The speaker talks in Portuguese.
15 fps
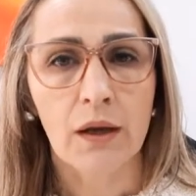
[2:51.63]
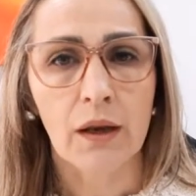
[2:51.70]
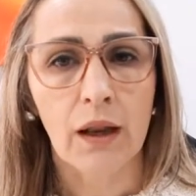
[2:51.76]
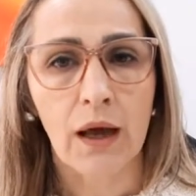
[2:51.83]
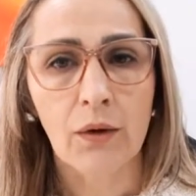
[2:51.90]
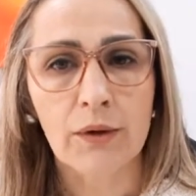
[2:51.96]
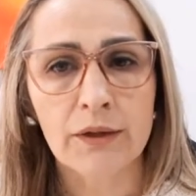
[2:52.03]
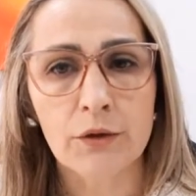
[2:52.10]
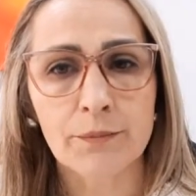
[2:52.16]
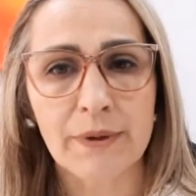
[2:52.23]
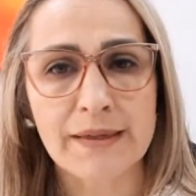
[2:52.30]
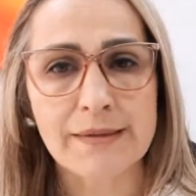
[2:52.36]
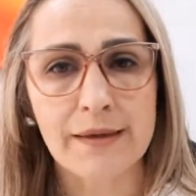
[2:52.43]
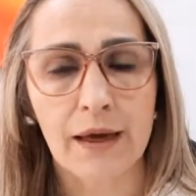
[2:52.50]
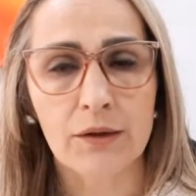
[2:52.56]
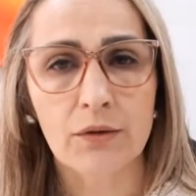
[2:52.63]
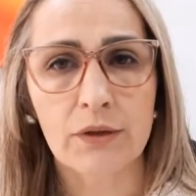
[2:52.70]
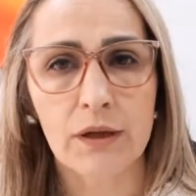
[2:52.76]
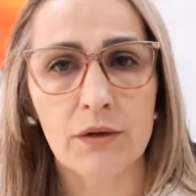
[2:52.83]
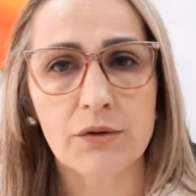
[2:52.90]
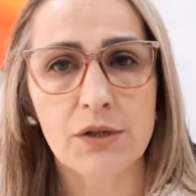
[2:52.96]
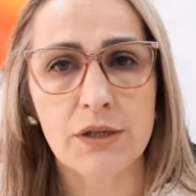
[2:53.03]
Lá o ano passado,
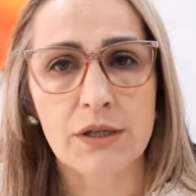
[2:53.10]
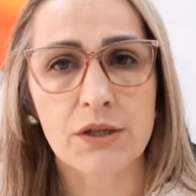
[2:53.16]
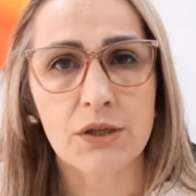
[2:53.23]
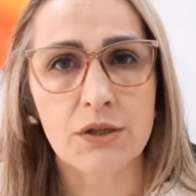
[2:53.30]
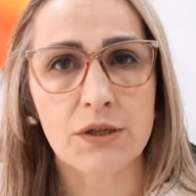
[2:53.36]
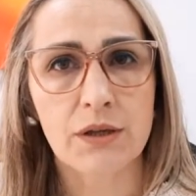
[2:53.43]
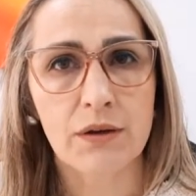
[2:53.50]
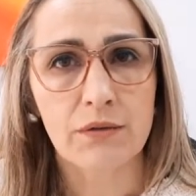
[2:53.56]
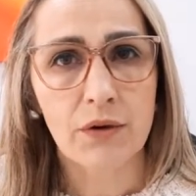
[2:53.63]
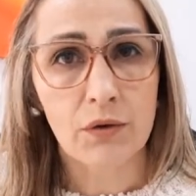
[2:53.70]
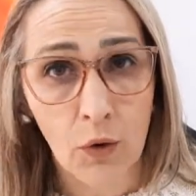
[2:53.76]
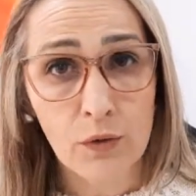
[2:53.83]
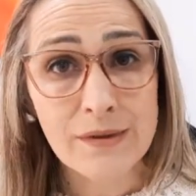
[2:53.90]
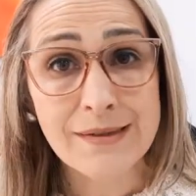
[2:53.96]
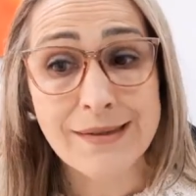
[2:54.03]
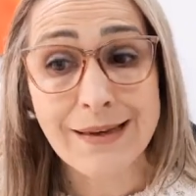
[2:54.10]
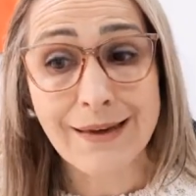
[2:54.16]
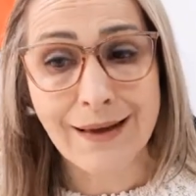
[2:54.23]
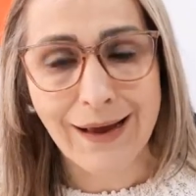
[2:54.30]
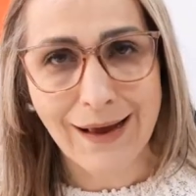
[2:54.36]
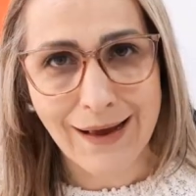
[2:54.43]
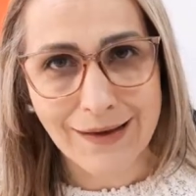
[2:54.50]
Claudira, a gente teve 11
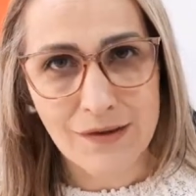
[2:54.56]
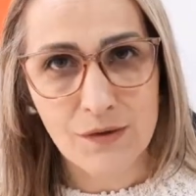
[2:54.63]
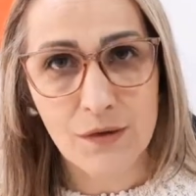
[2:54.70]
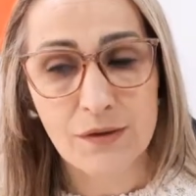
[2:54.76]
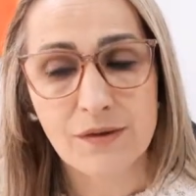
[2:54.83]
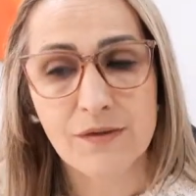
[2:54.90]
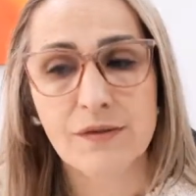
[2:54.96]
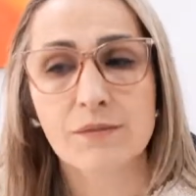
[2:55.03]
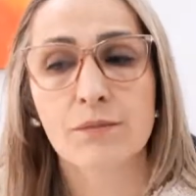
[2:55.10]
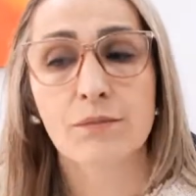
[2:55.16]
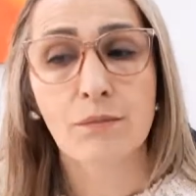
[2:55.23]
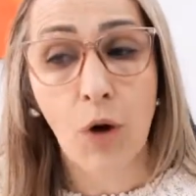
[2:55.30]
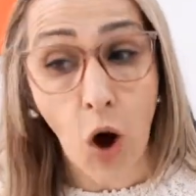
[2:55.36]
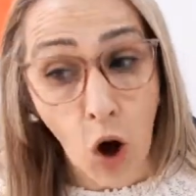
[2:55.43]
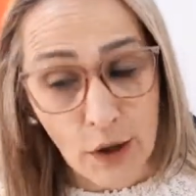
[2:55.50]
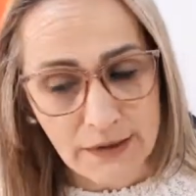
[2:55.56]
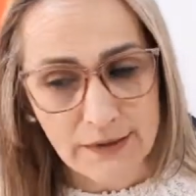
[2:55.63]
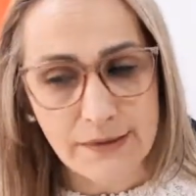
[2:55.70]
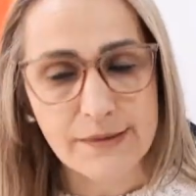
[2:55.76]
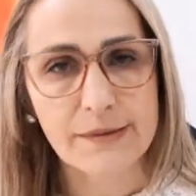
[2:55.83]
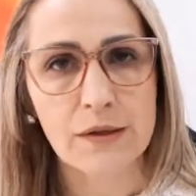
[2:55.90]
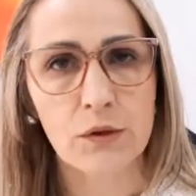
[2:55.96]
casos,
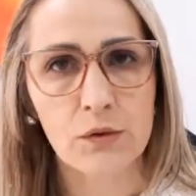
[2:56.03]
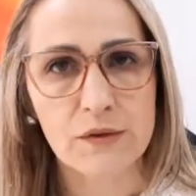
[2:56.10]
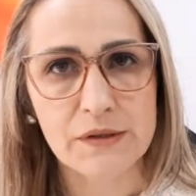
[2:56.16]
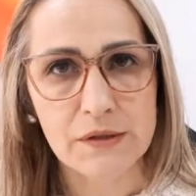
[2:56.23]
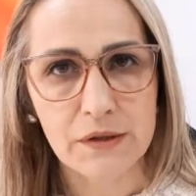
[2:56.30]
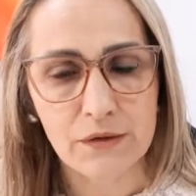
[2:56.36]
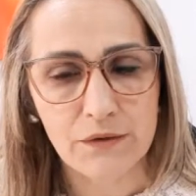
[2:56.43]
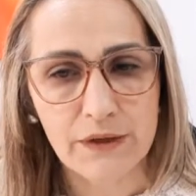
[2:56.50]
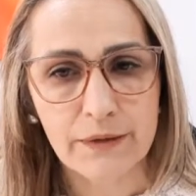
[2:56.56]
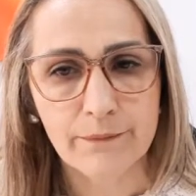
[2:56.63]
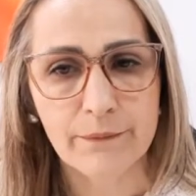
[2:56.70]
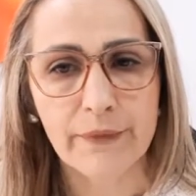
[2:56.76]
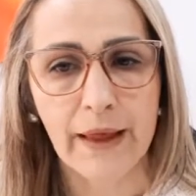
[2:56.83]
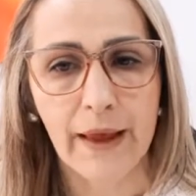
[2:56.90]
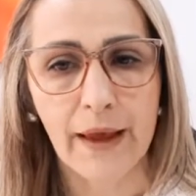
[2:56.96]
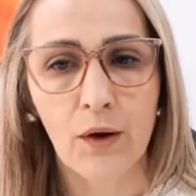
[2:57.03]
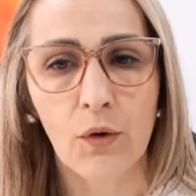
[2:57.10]
mortes inclusive, né?